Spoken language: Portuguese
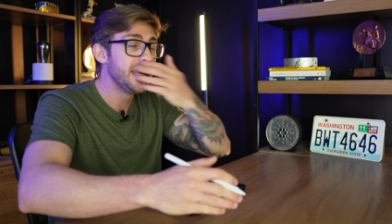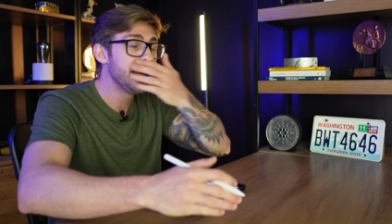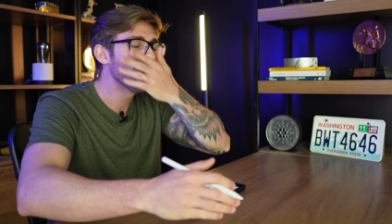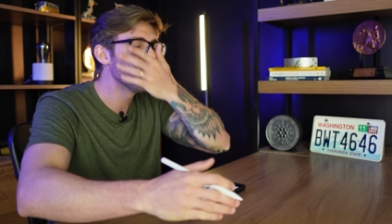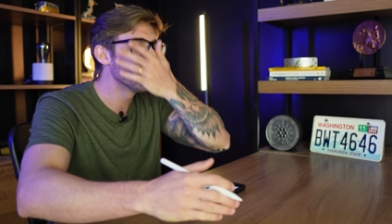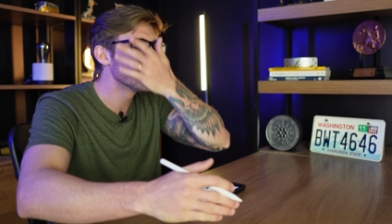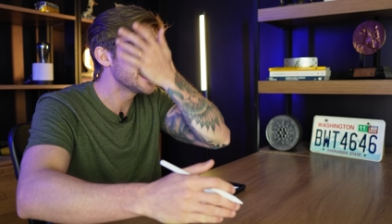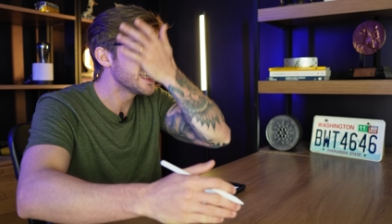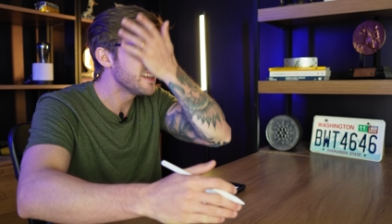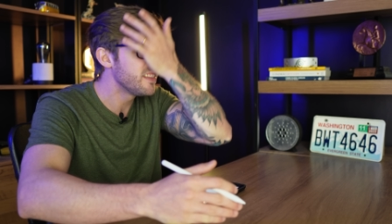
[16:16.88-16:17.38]

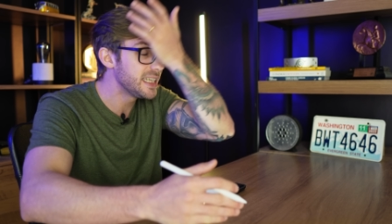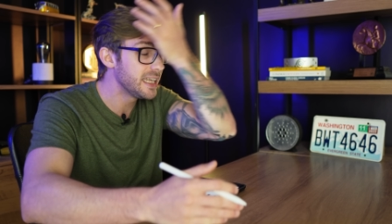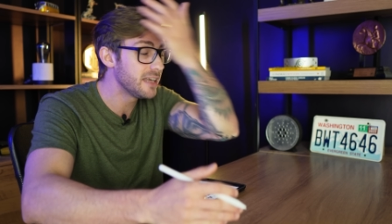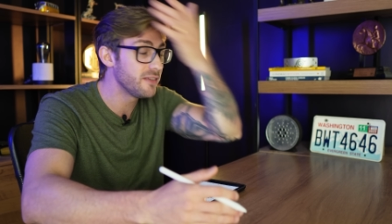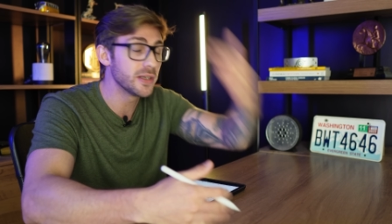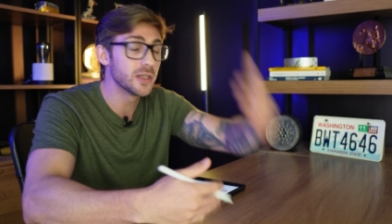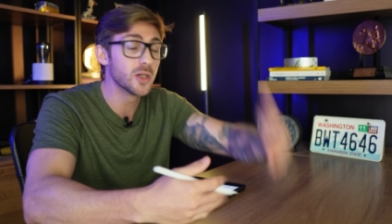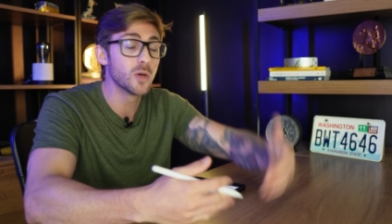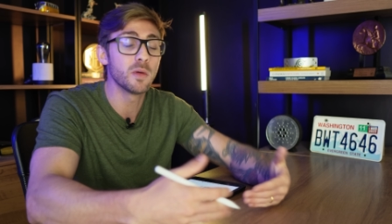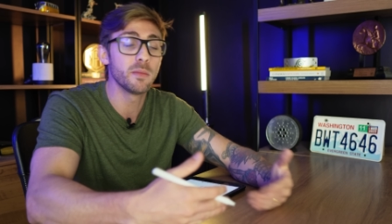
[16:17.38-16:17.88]
inclusive
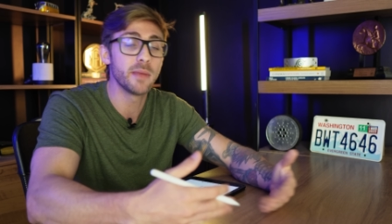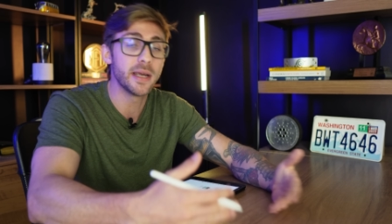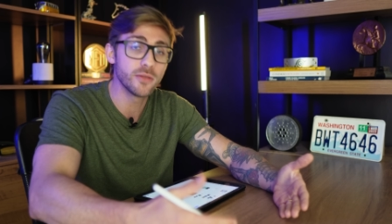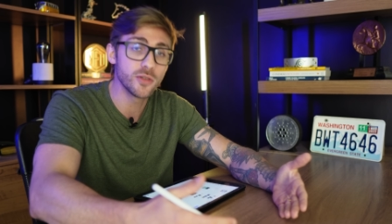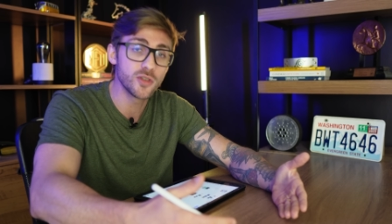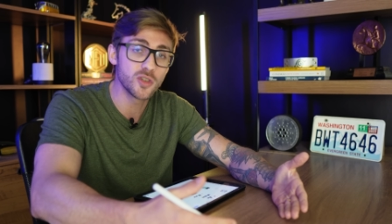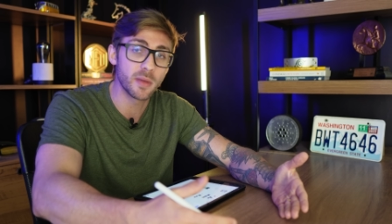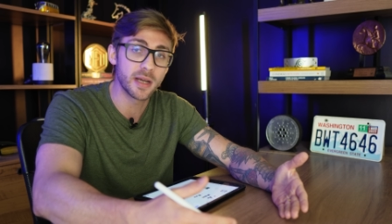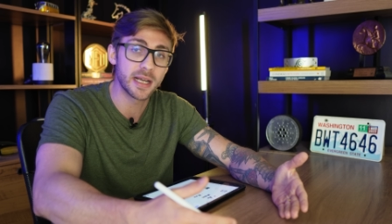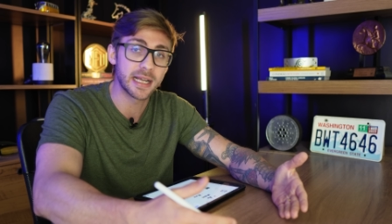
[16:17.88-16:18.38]
devido ao momento
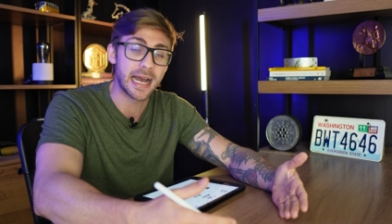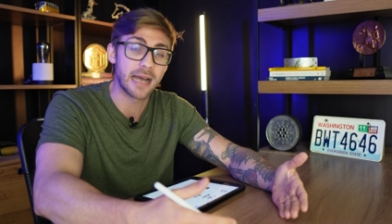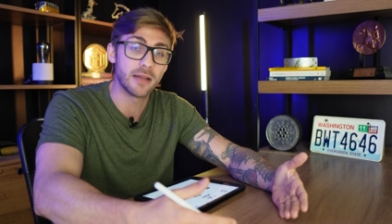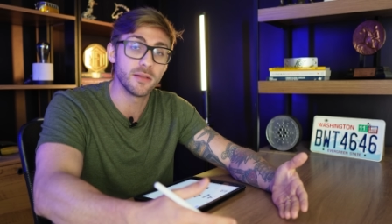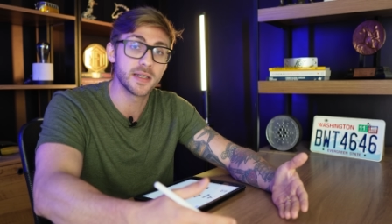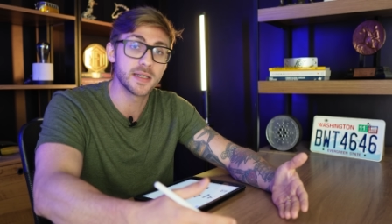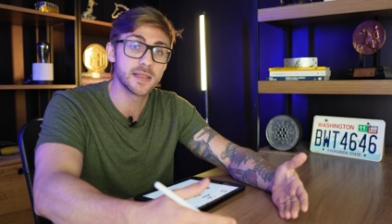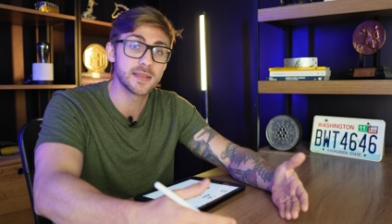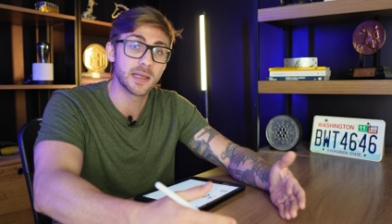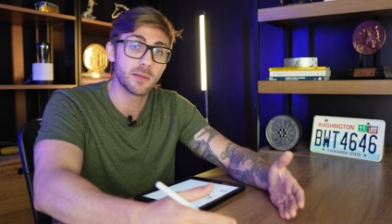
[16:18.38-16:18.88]
de
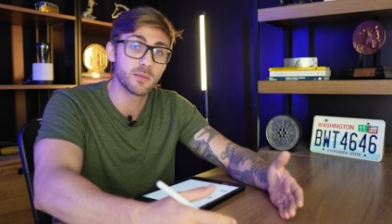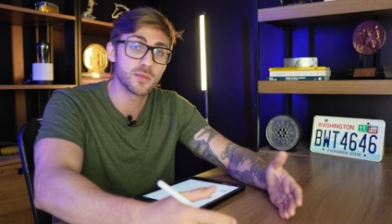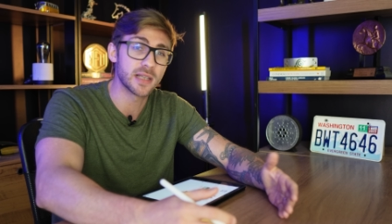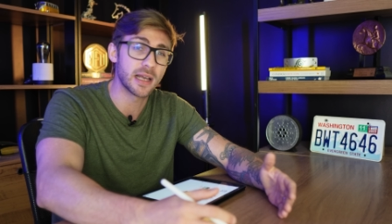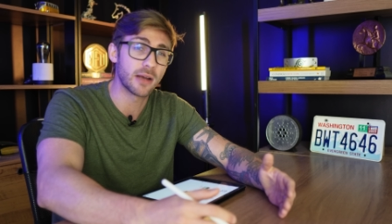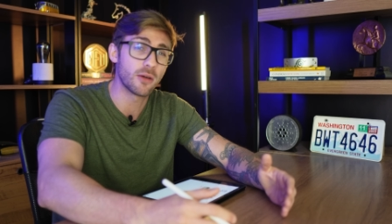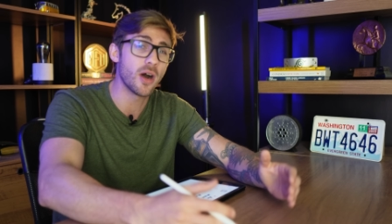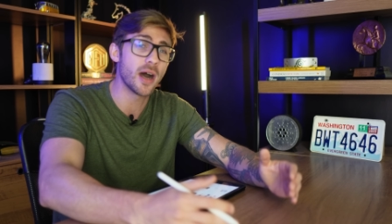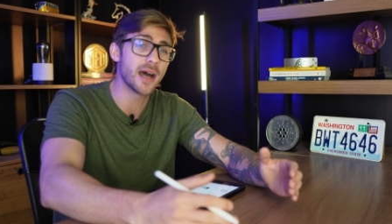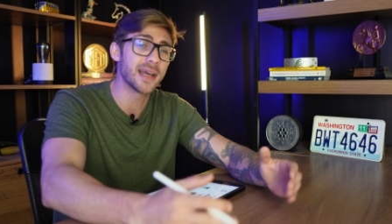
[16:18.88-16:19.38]
mercado que estamos
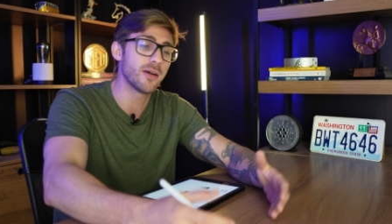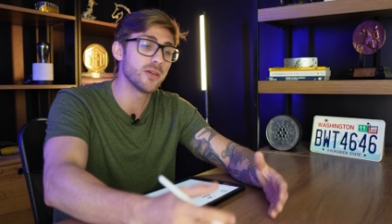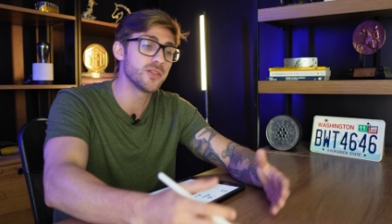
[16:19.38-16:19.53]
agora,